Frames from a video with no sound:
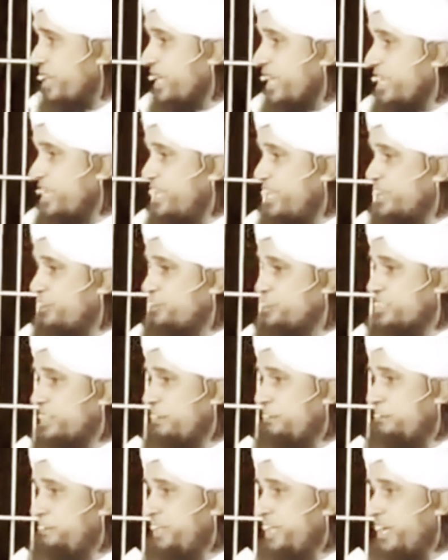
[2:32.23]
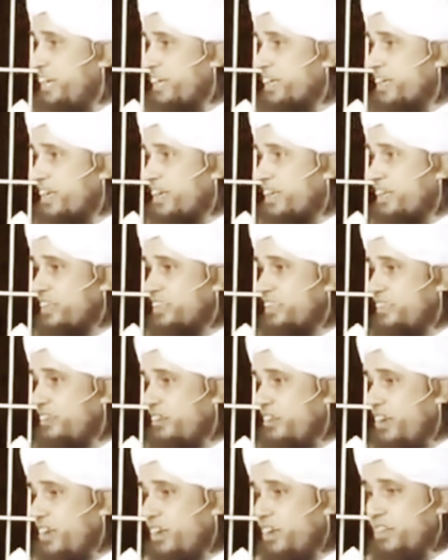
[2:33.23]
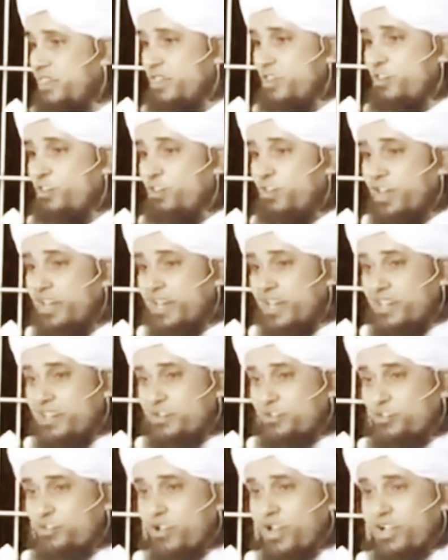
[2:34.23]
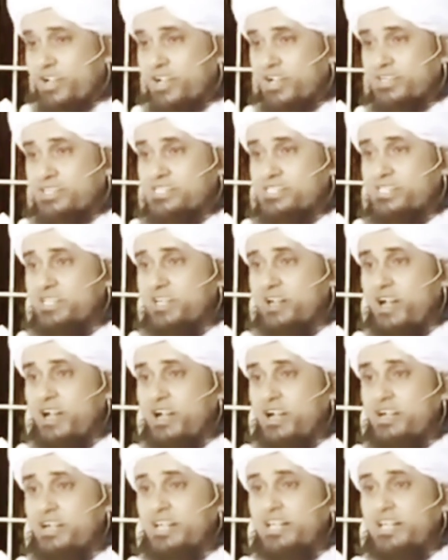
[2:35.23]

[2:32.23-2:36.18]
कई नुसबी का कसीरा व नदकुरा का कसीरा